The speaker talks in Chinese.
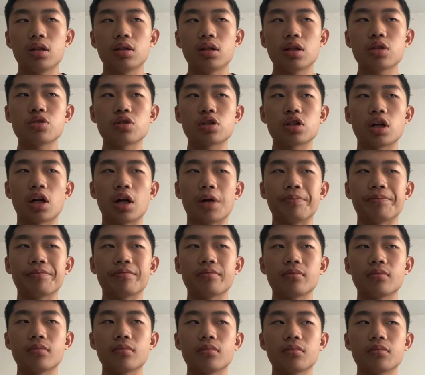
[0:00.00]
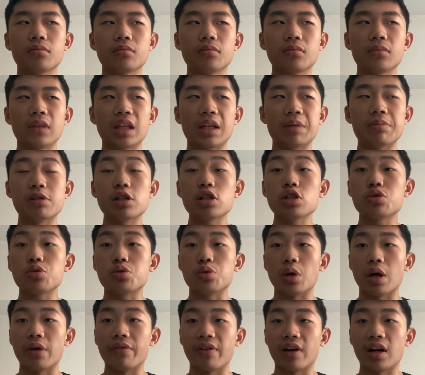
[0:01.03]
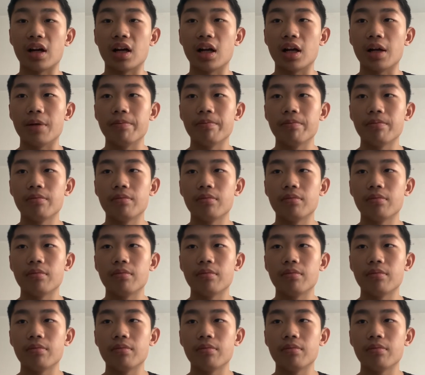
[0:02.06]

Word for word: 那就是你们是掘坟人，